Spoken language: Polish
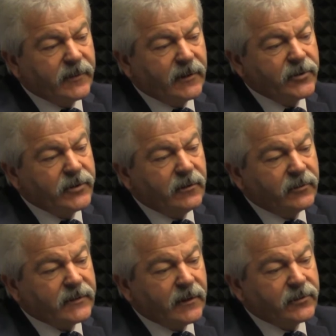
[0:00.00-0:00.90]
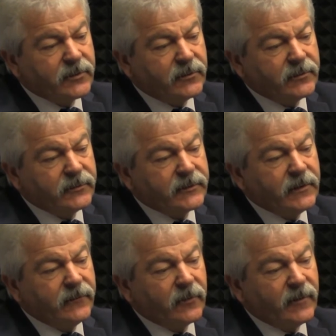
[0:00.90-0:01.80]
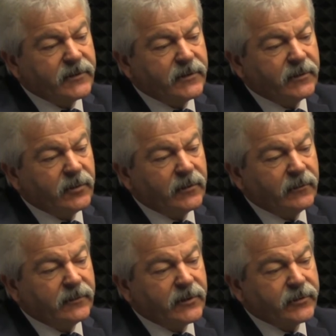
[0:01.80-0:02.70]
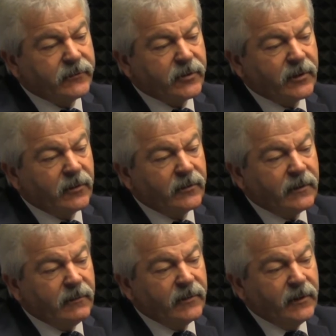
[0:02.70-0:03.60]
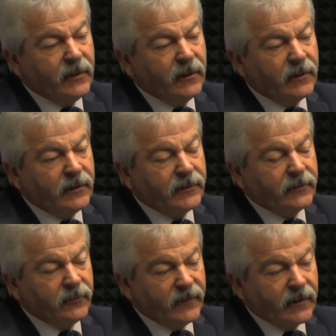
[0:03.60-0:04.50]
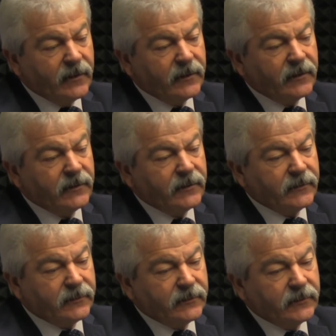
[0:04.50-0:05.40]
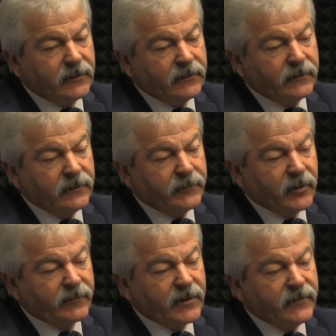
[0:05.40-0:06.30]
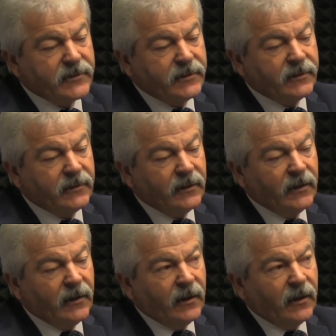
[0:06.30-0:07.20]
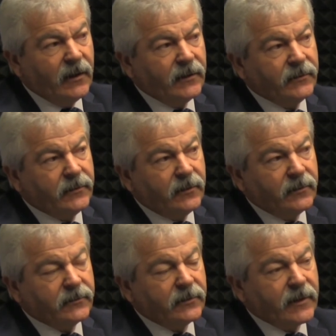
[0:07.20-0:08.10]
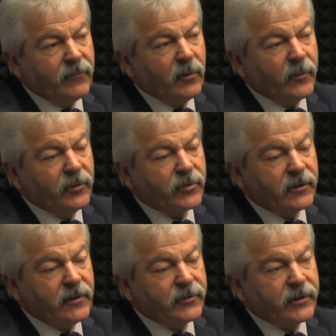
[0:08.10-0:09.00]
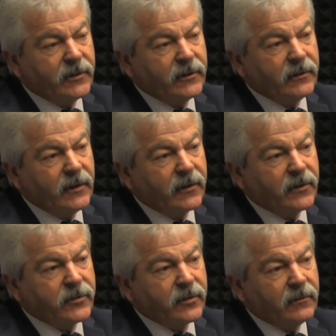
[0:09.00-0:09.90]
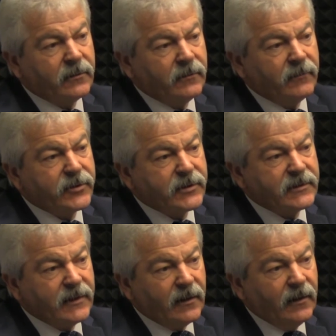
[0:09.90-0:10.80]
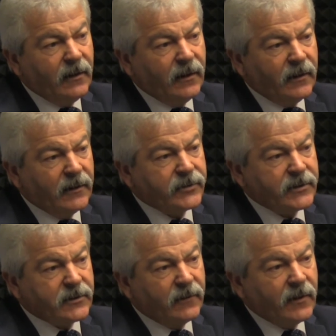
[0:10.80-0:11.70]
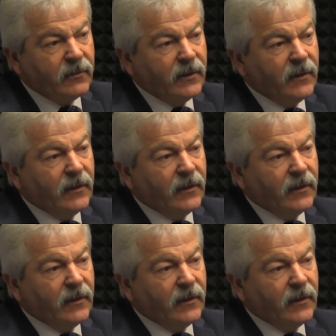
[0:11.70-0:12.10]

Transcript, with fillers: praktycznie, no, z tego co, z tej informacji, którą też wczoraj oglądałem e, uwagę, e, ten e, program telewizyjny, e, no to tam było podnoszone, że jakiś e, mężczyzna e, częstował